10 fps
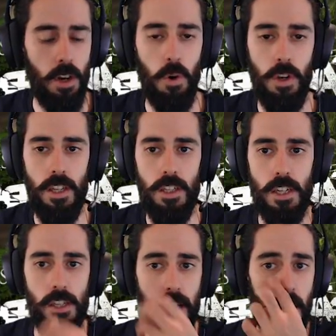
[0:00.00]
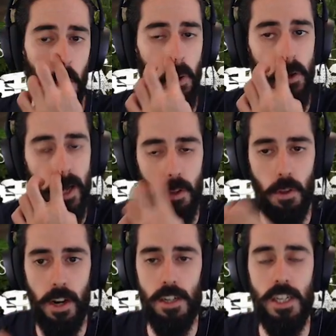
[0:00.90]
oynayacağız. Ee, online
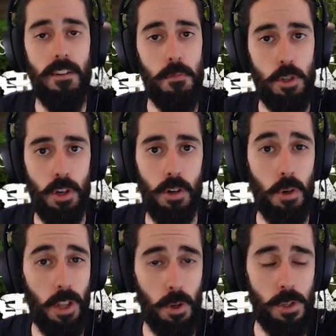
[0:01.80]
olarak çevrim içi olarak oynanıyor.